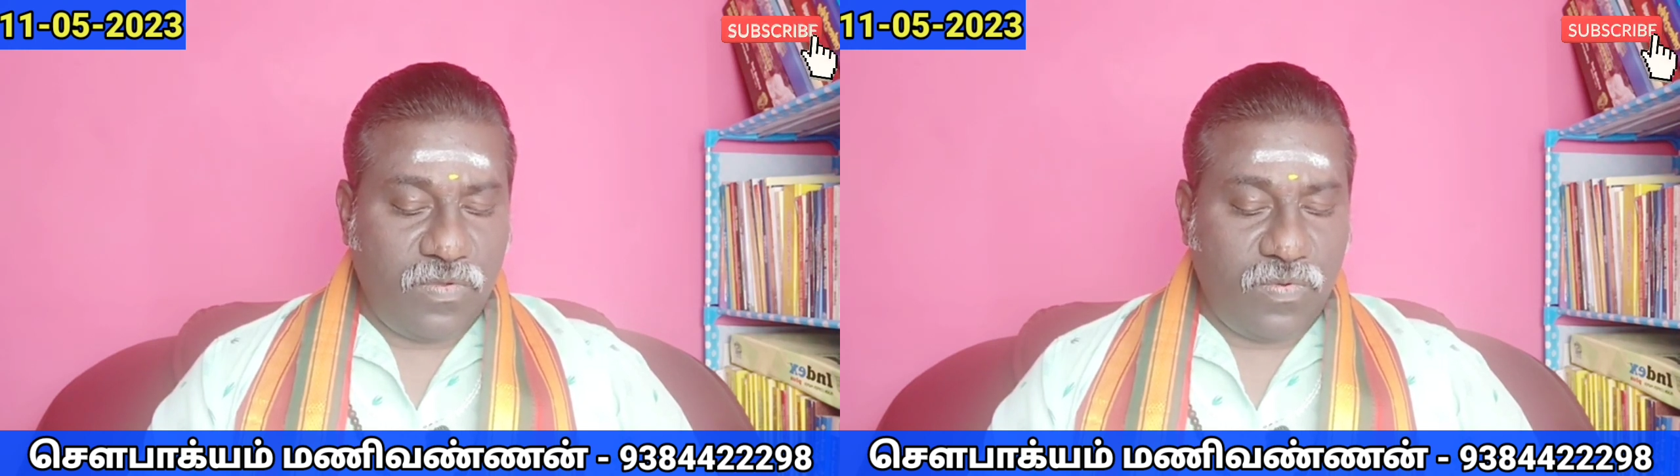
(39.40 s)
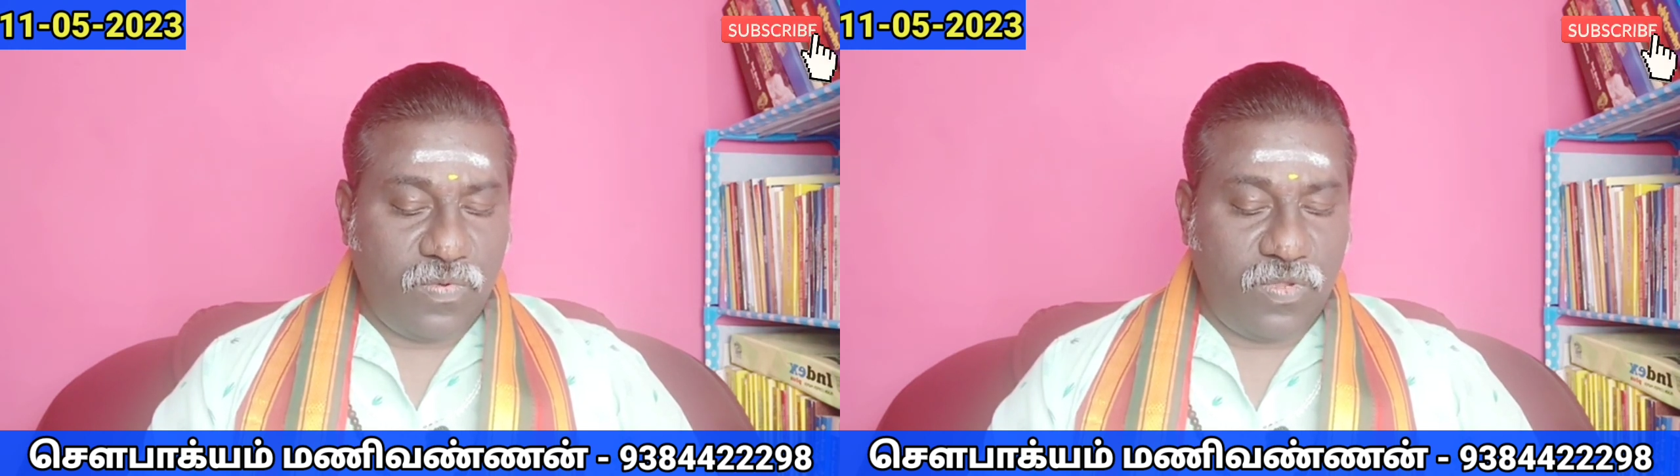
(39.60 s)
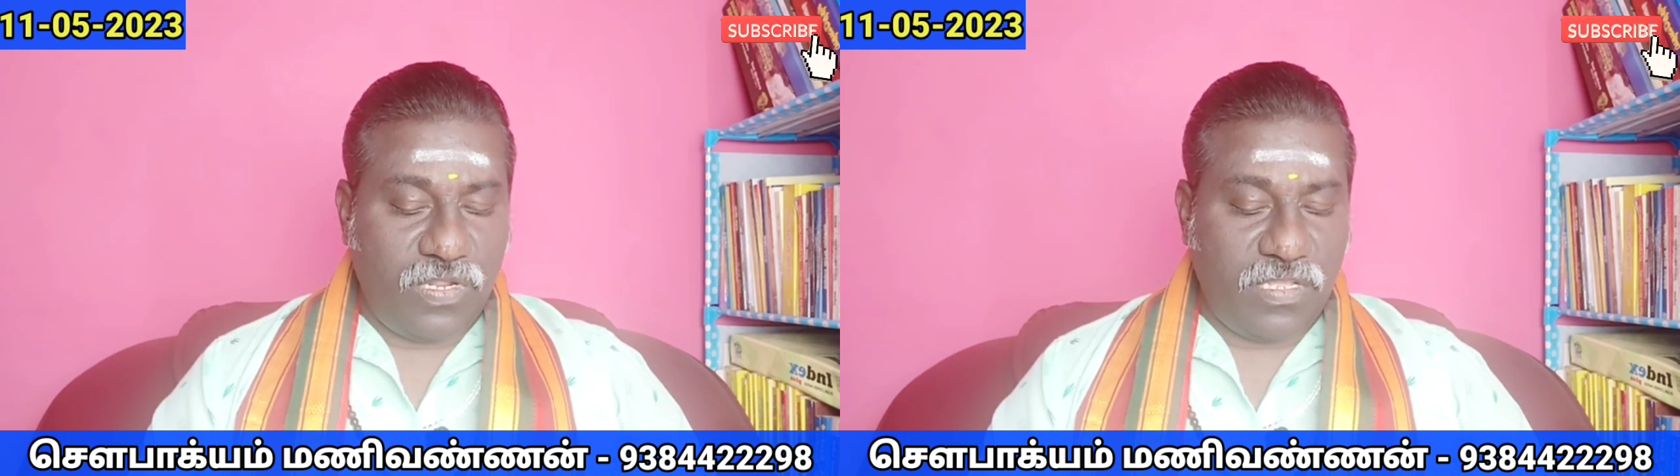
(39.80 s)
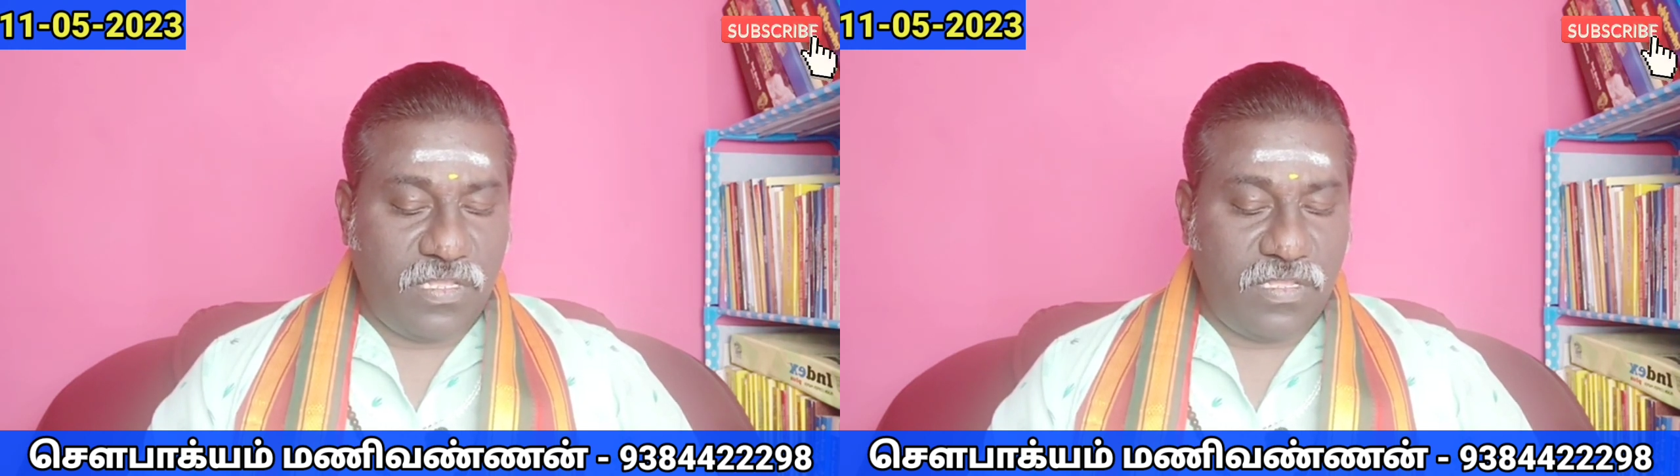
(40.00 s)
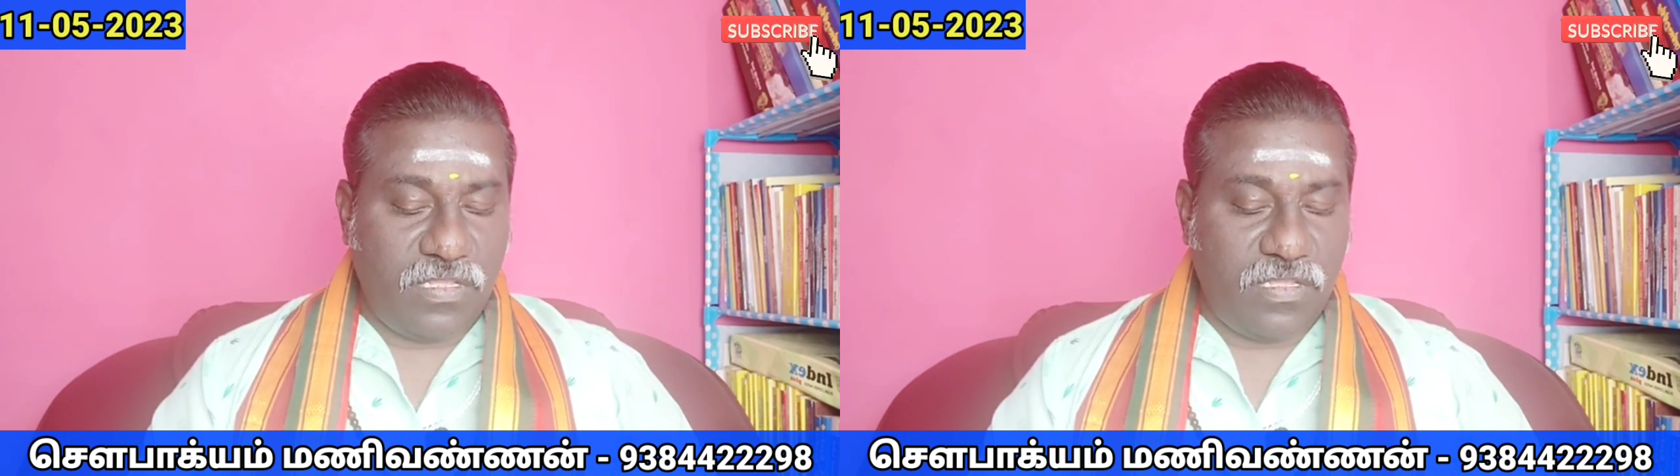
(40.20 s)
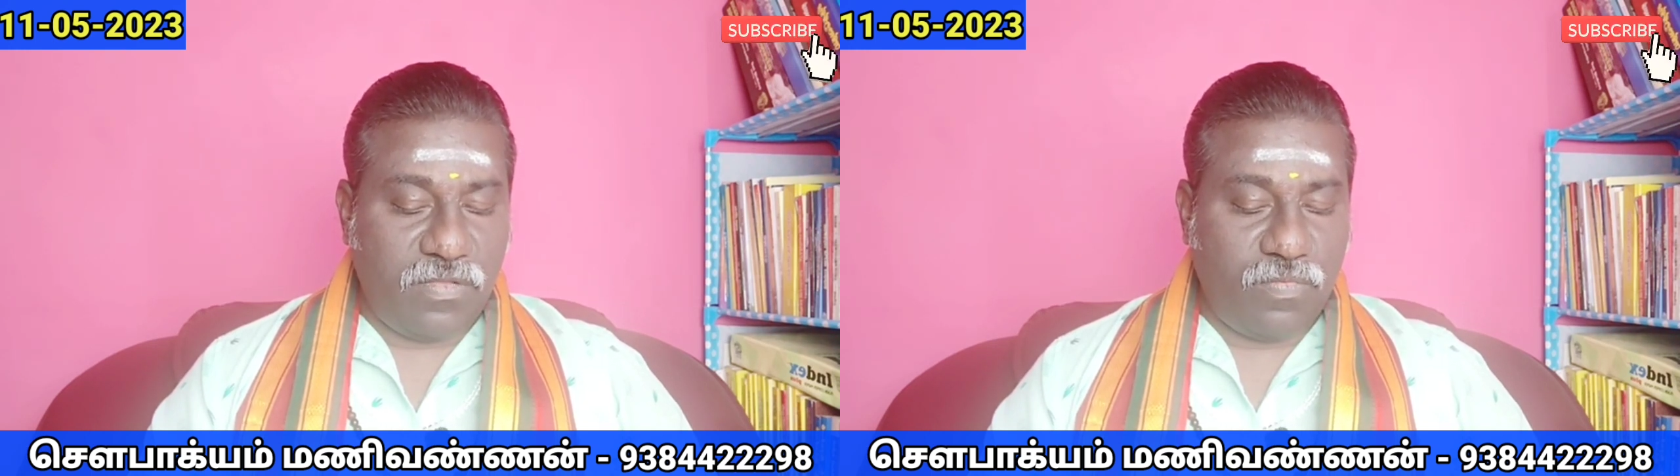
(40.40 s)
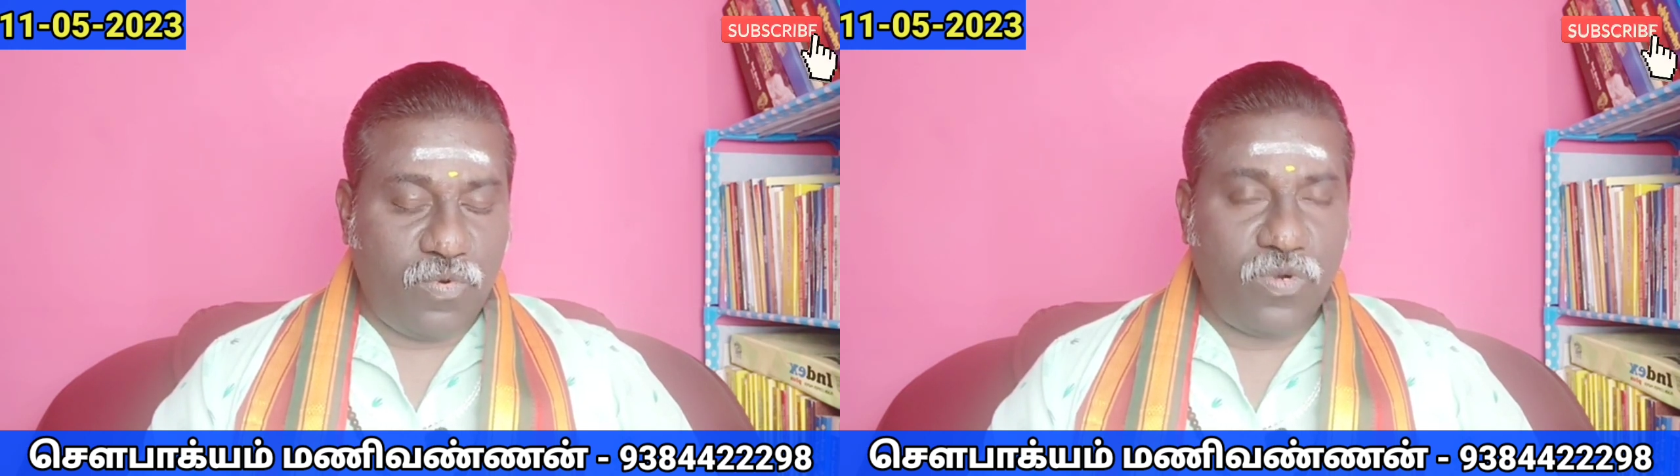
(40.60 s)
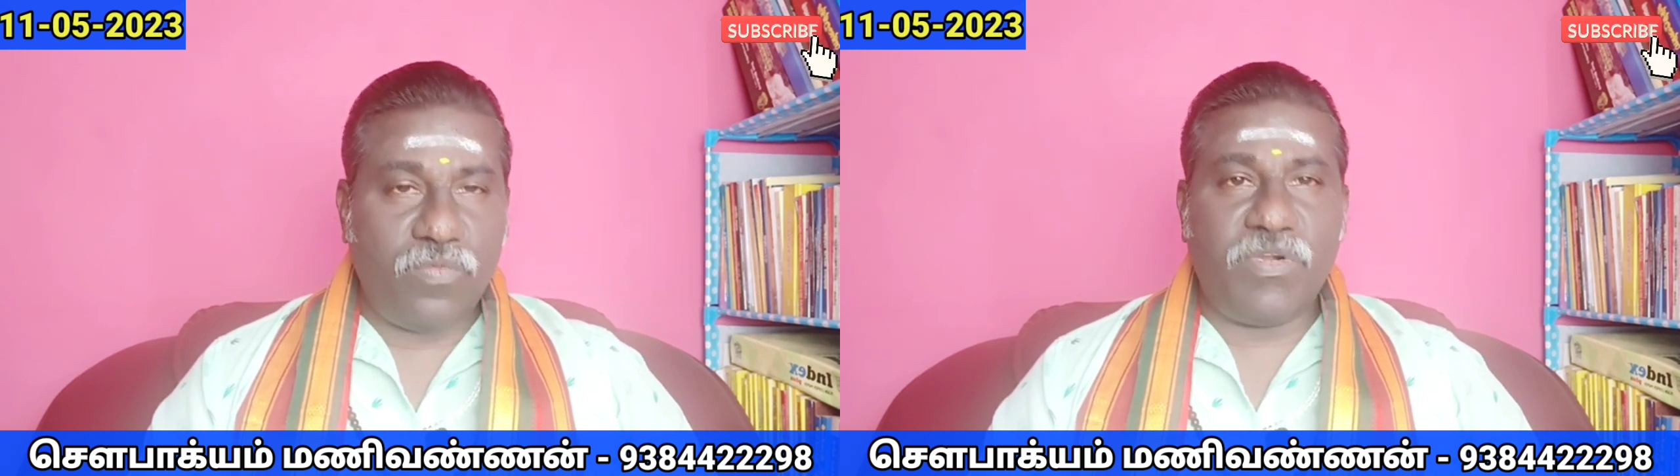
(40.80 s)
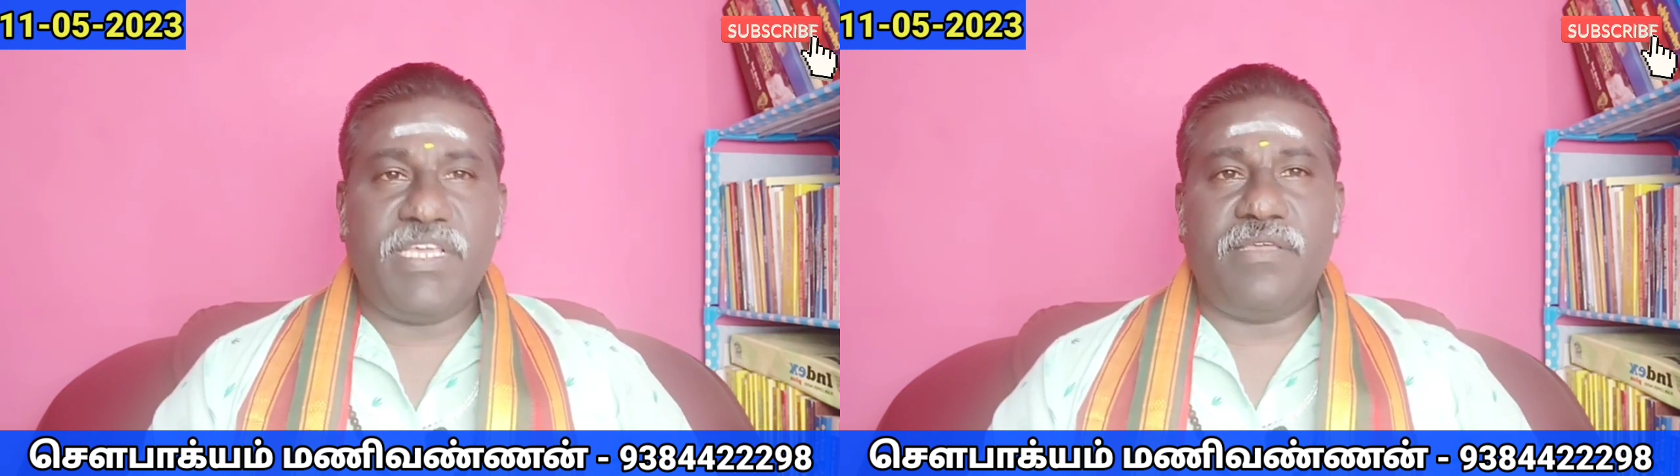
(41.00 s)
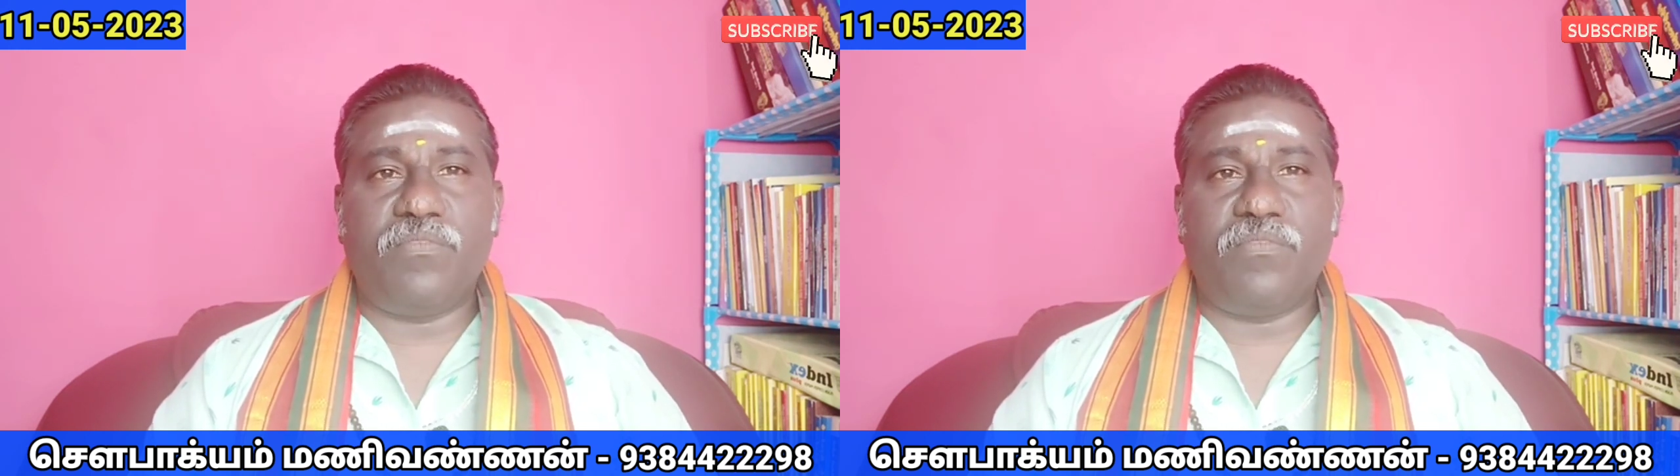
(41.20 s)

ஒரு மூணு மணி